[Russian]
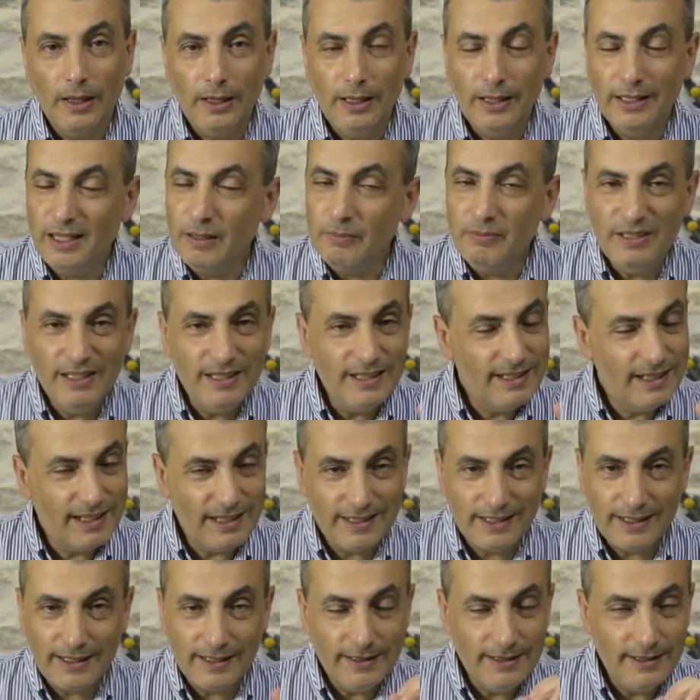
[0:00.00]
И нам
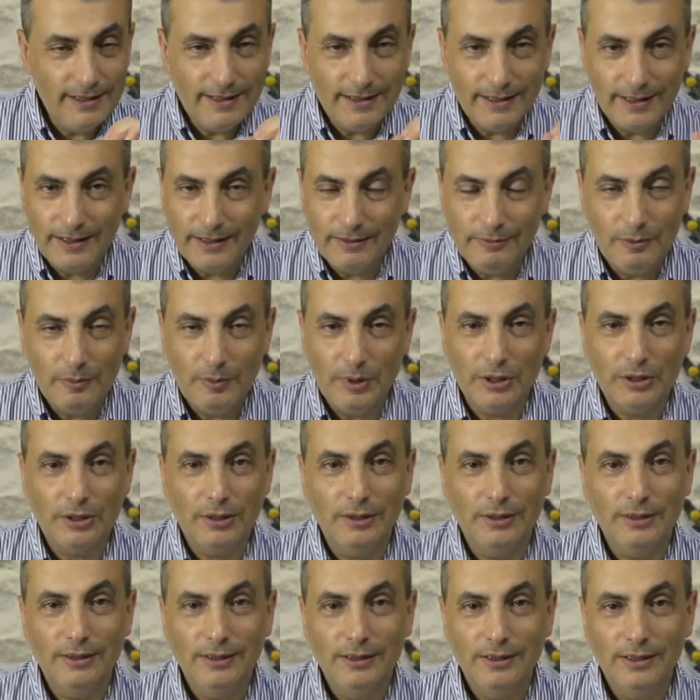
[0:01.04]
нельзя сходить с этого
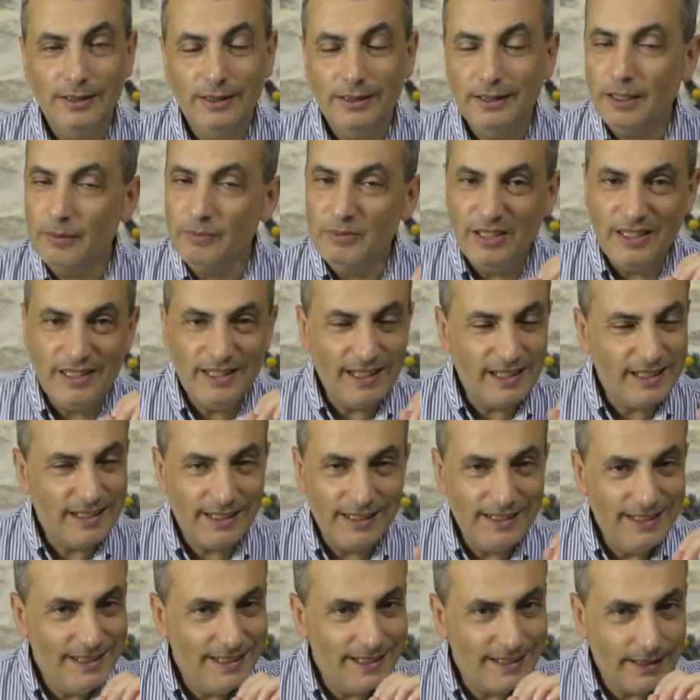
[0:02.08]
места. Нам нельзя
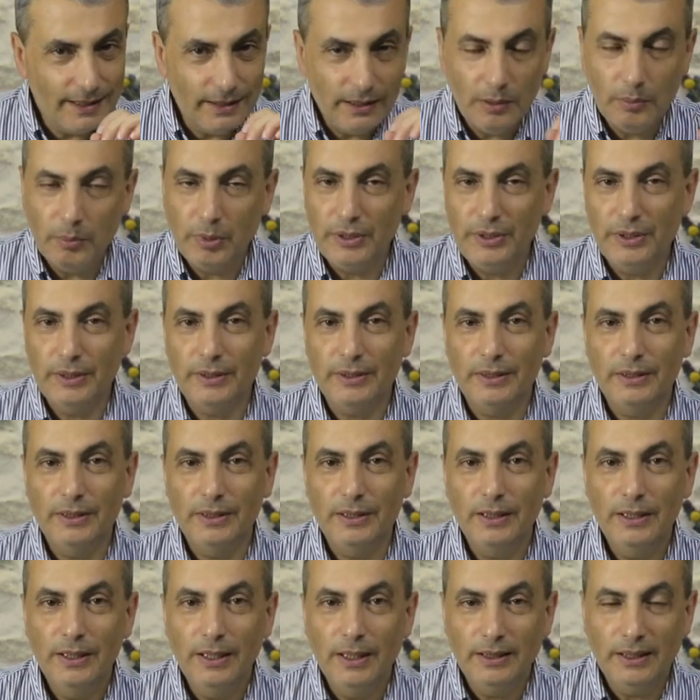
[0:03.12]
сходить с этой позиции.
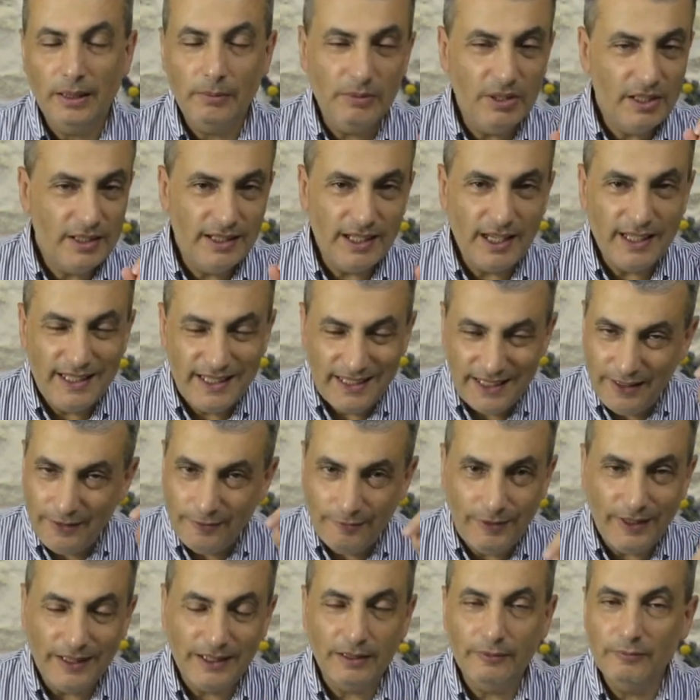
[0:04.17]
Нам нельзя
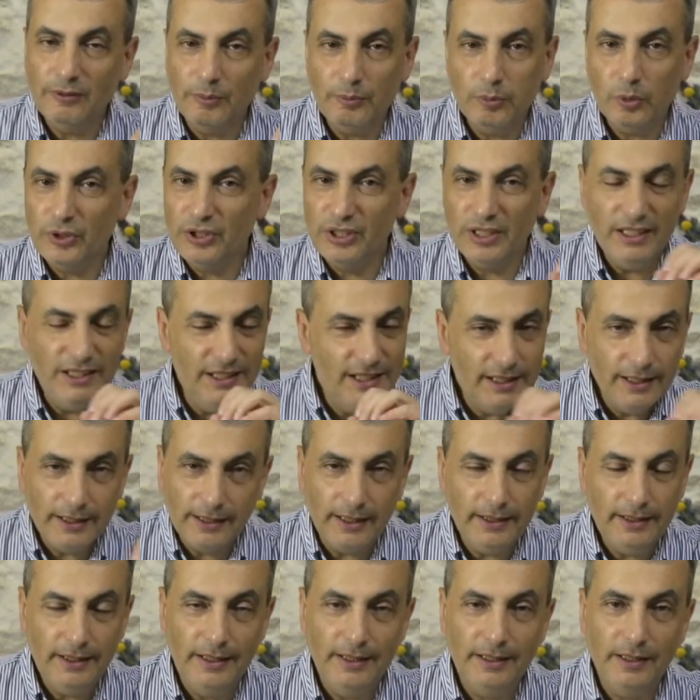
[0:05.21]
идти в этом вопросе ни
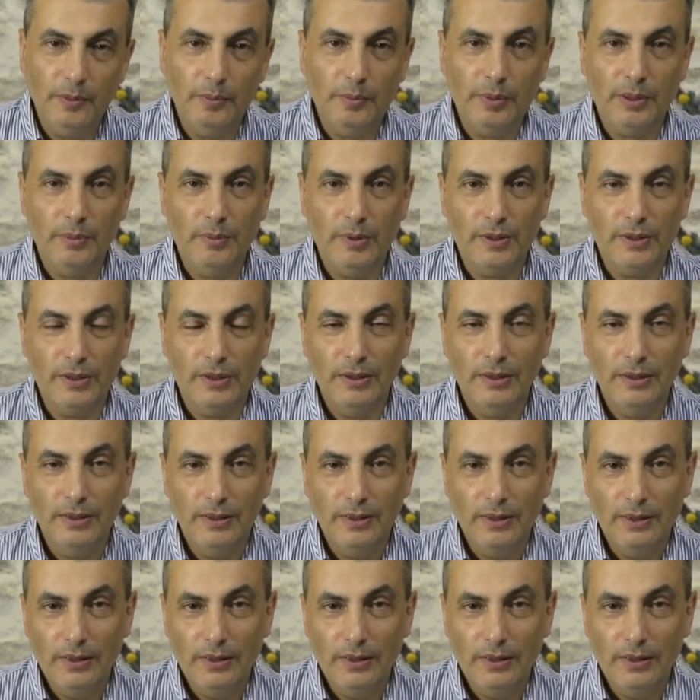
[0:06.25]
на какие компромиссы.